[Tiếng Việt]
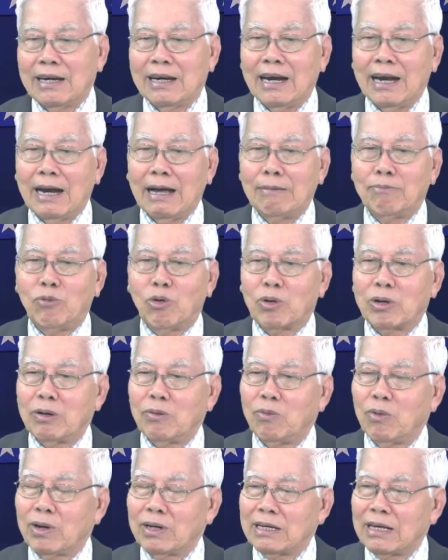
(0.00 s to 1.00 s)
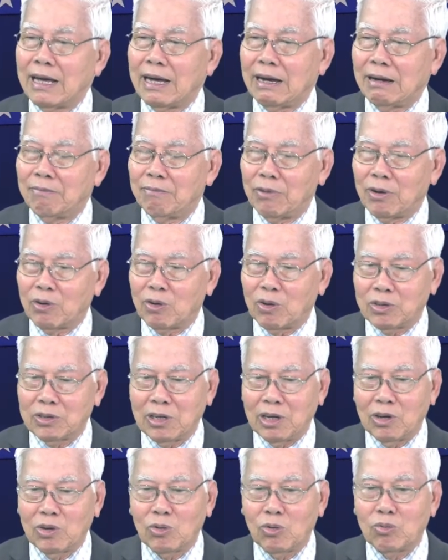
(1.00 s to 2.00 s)
là một cái quốc gia mà có
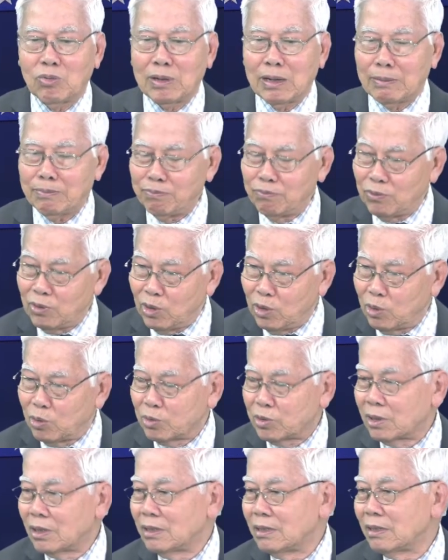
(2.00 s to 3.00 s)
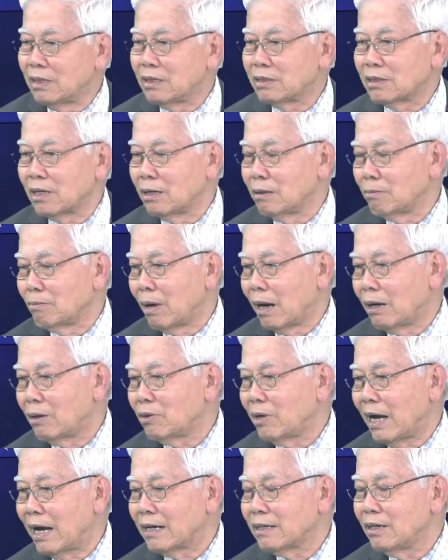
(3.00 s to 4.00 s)
thể cung cấp nhiều tin tình báo
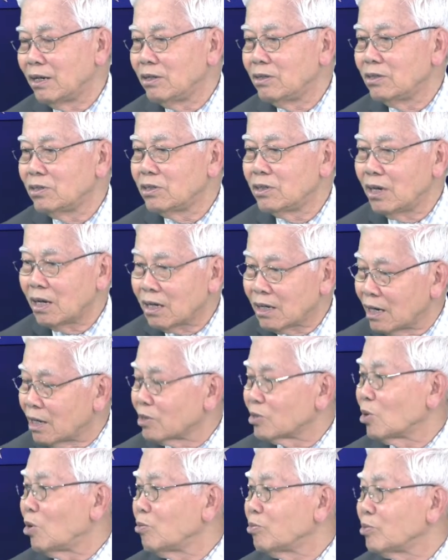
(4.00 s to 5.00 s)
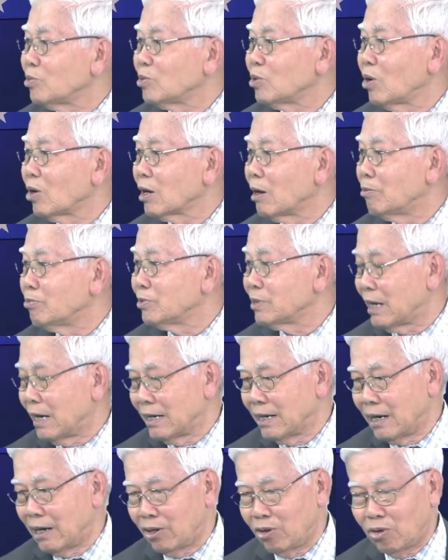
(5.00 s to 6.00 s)
an ninh rất là tốt cho Cộng sản
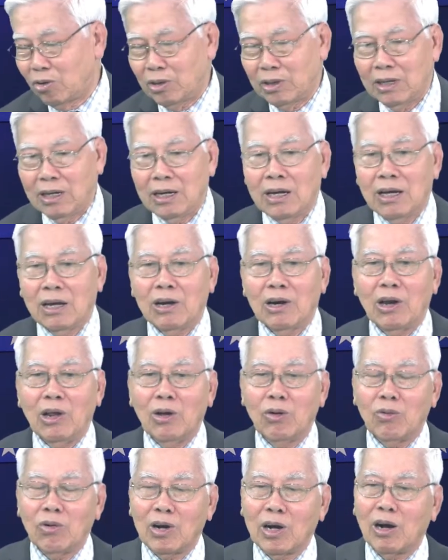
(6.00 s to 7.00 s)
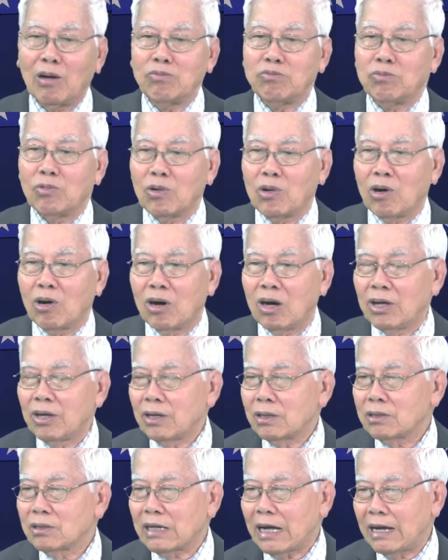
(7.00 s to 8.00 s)
Hà Nội nếu không có
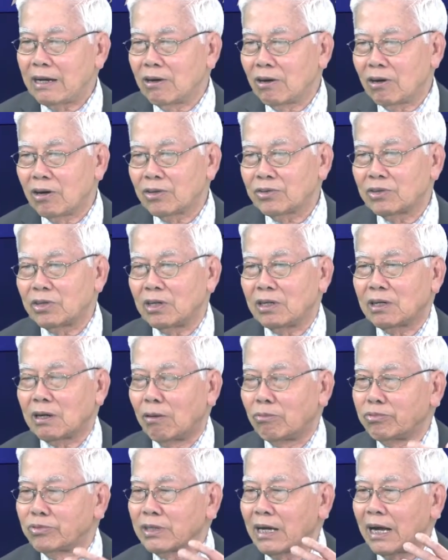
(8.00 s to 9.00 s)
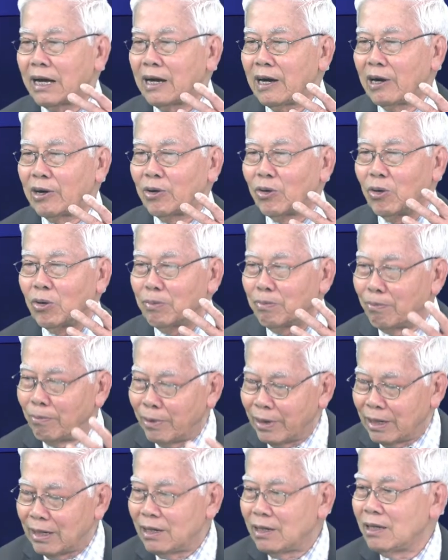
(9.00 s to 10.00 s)
cái đó thì Cộng sản Hà Nội
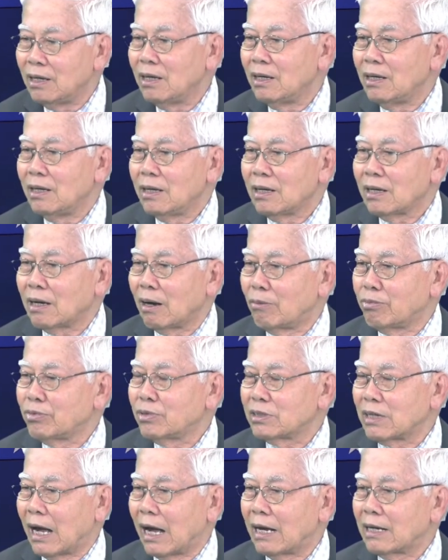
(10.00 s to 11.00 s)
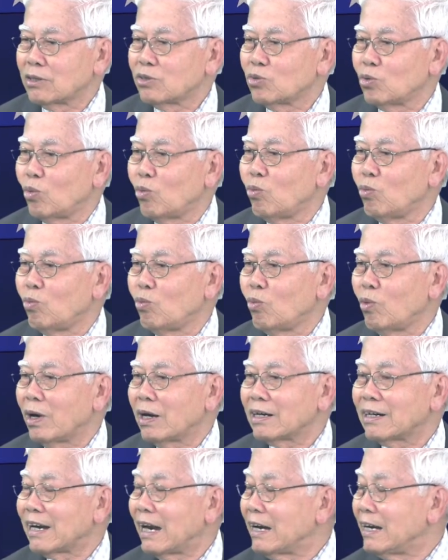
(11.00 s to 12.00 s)
bị cộng sản trung quốc
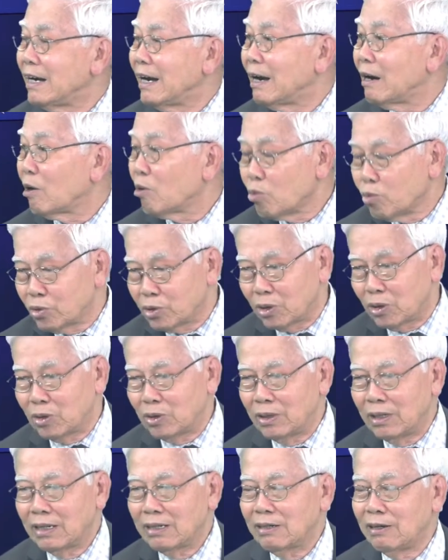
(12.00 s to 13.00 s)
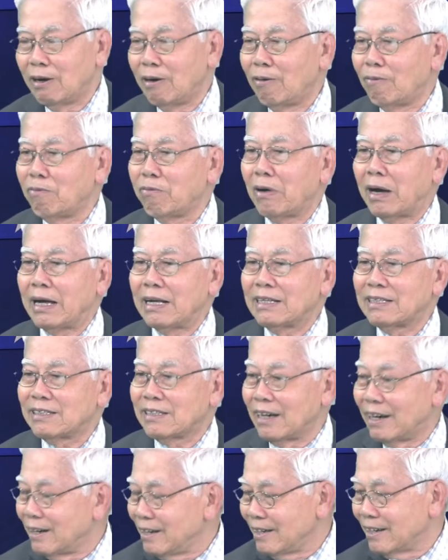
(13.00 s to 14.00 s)
đánh lâu rồi chứ không phải
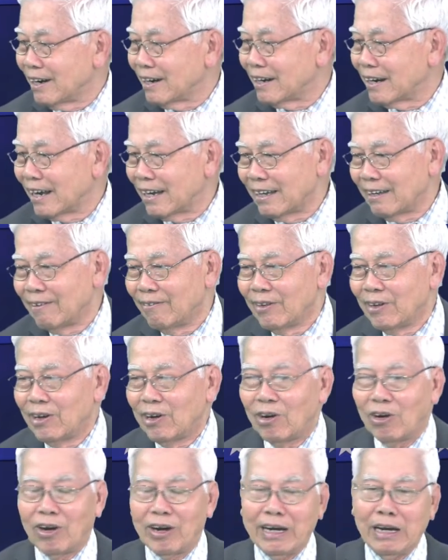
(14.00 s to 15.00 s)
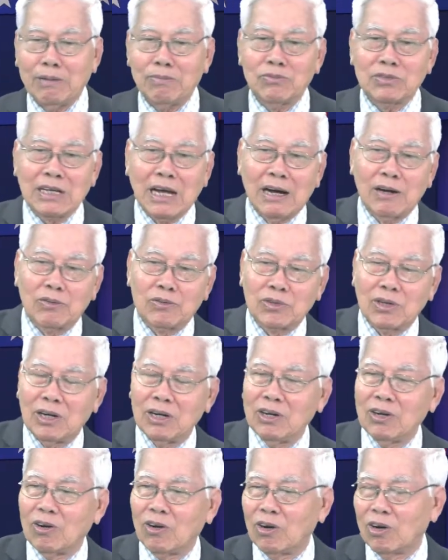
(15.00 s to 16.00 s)
tới giờ này họ đem tàu
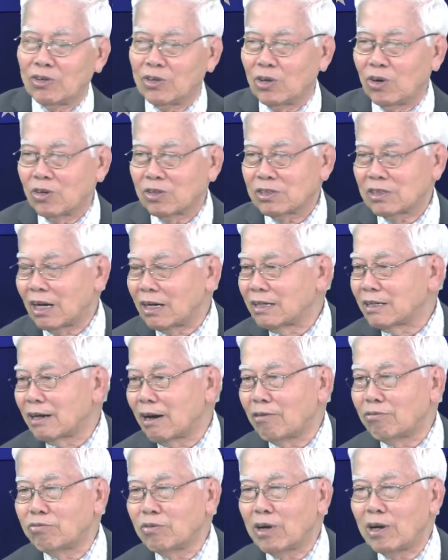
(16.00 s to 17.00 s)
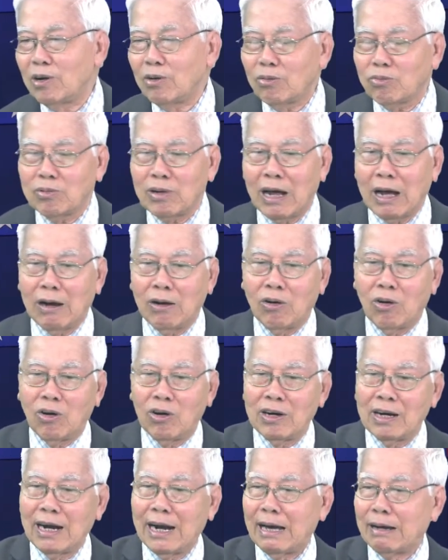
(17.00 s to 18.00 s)
tới họ dội tấn công cái lúc nào họ
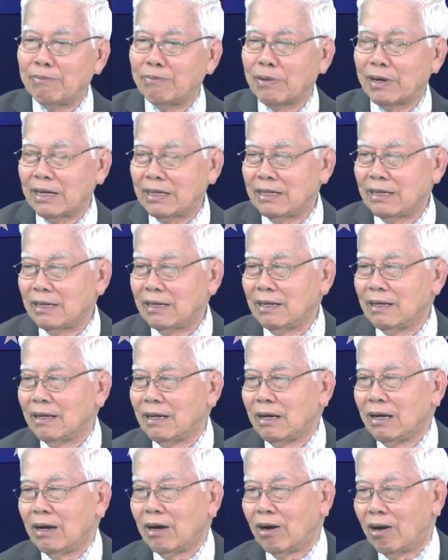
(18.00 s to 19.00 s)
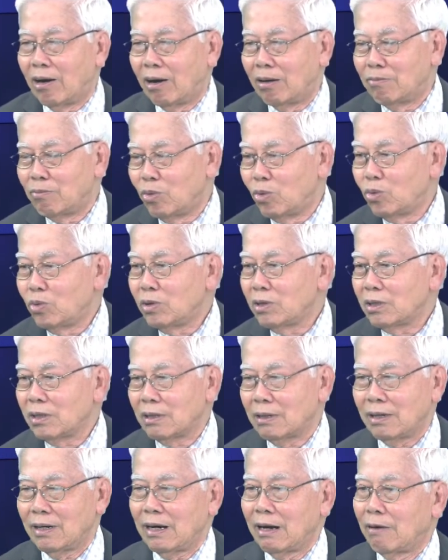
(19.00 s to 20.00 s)
làm cái gì họ muốn
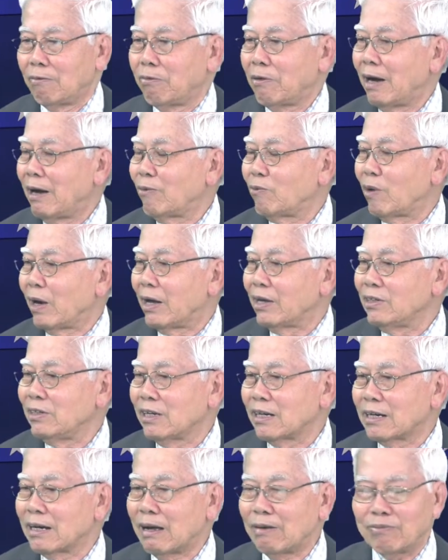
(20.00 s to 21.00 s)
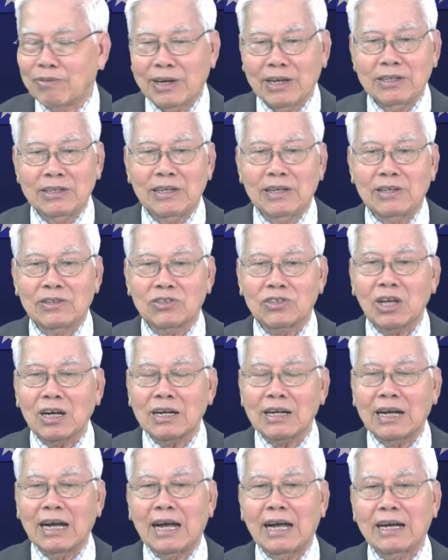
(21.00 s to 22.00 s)
là phá hoại việt nam cái gì tất
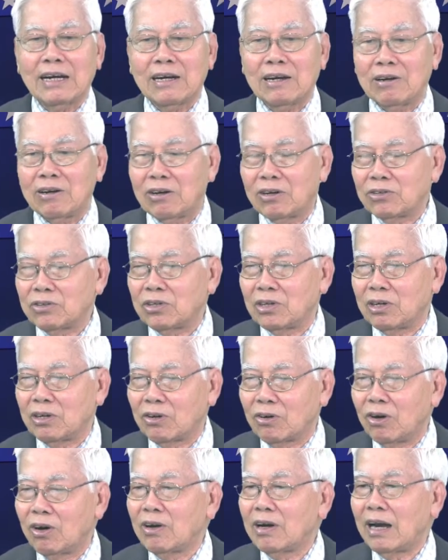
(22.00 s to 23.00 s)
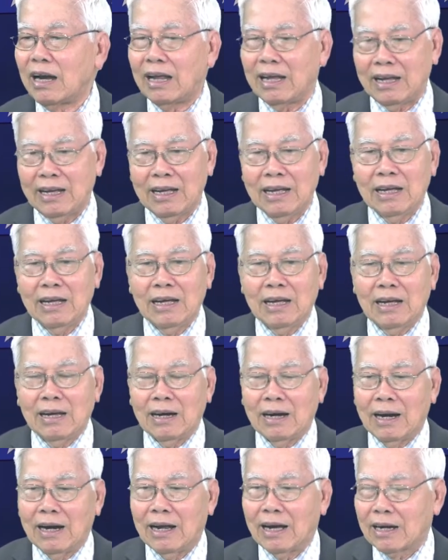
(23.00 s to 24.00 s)
cả cái đó thì có lẽ
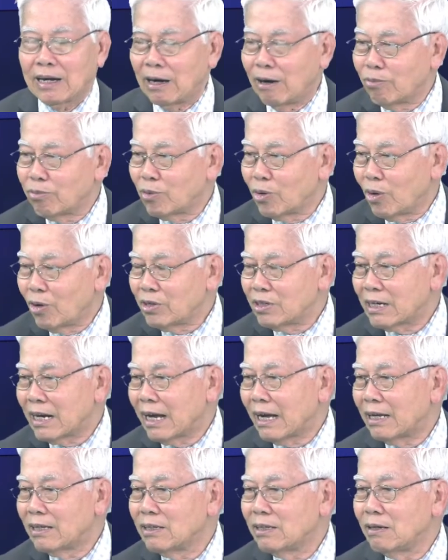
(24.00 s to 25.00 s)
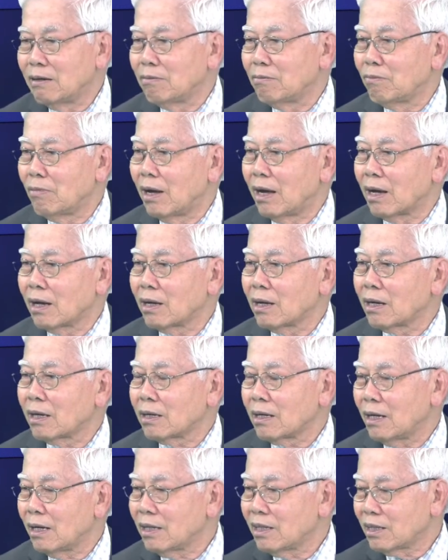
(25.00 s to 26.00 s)
là không nói ra nhưng mà
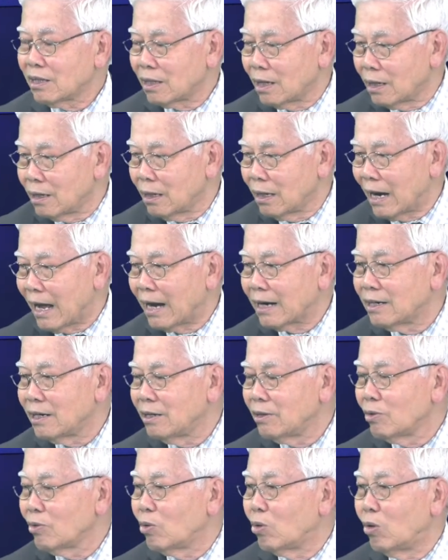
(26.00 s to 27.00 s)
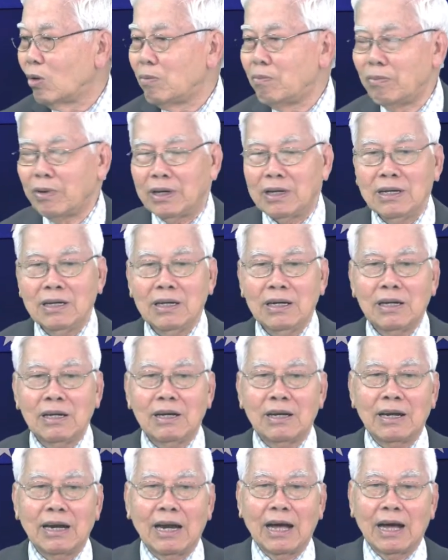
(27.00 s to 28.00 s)
cái tình an ninh của mỹ
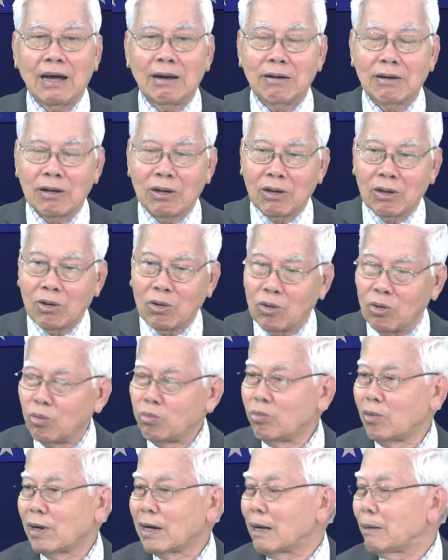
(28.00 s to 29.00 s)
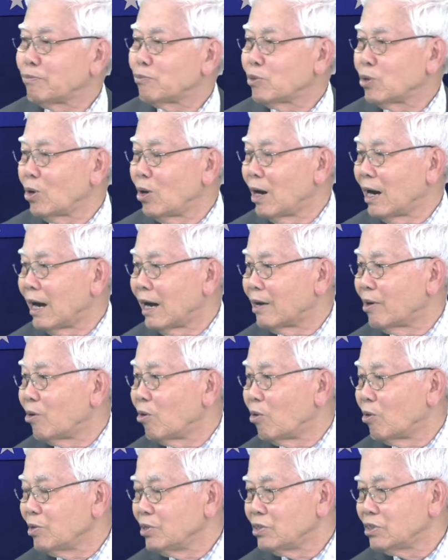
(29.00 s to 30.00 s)
đã cung cấp cho hà
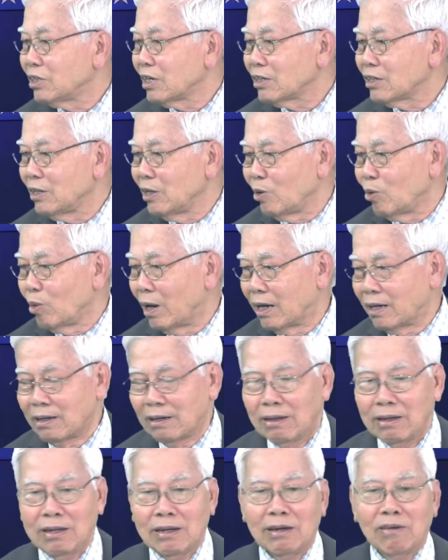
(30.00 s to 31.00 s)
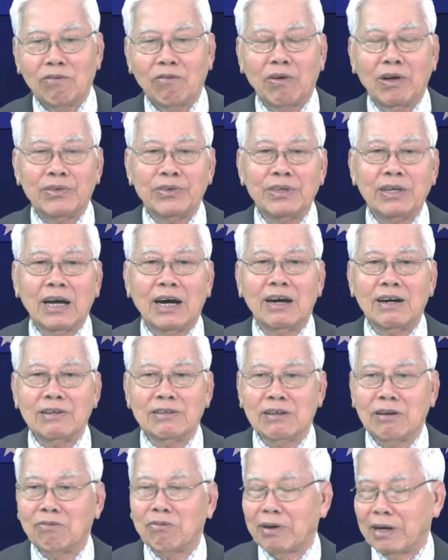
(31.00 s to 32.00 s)
nội rất nhiều lần và nhờ
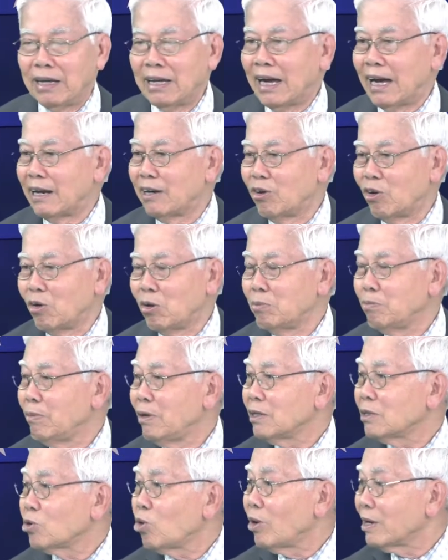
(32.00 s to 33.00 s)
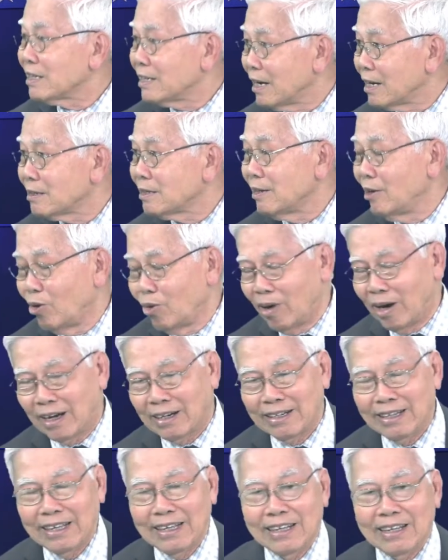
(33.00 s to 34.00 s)
như vậy Hà Nội mới thoát chết nhiều lần
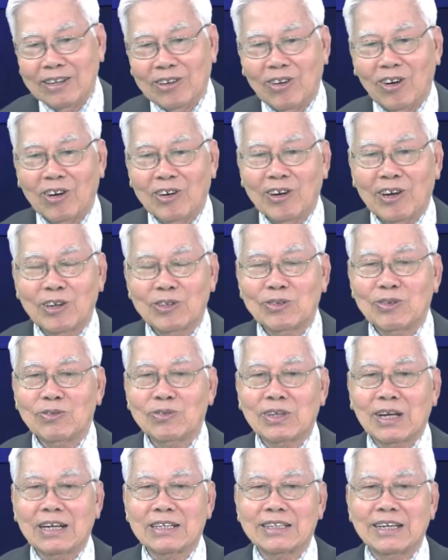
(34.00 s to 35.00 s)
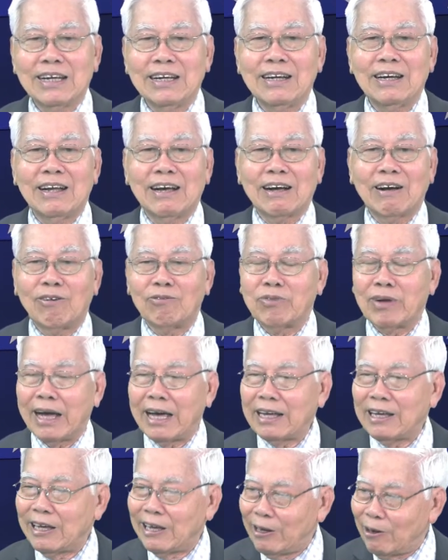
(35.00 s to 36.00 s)
do đó chúng ta thấy là không
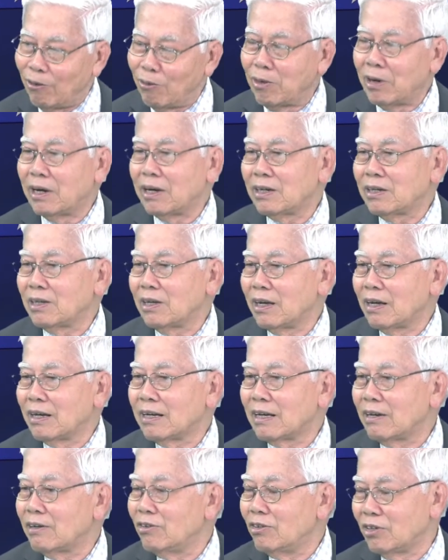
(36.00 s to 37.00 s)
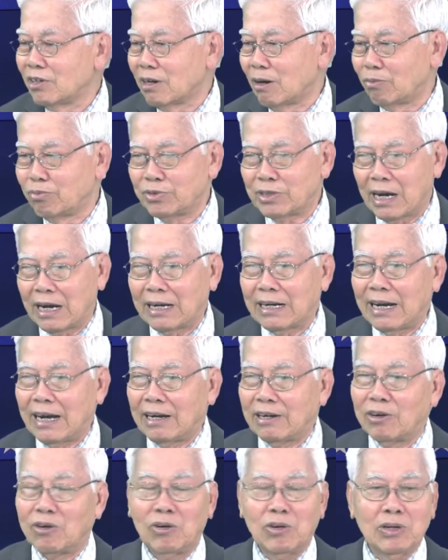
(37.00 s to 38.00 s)
ai hiểu hơn những cái người cộng sản Hà
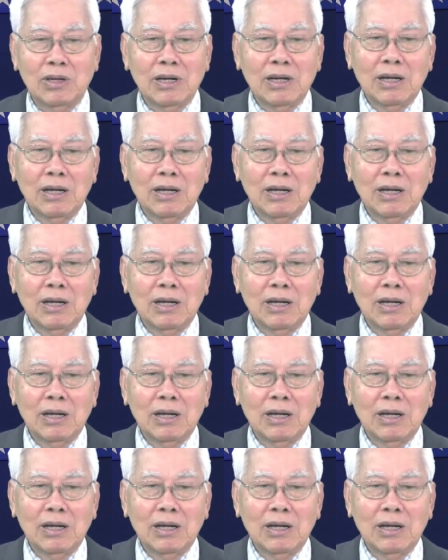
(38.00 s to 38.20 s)
Nội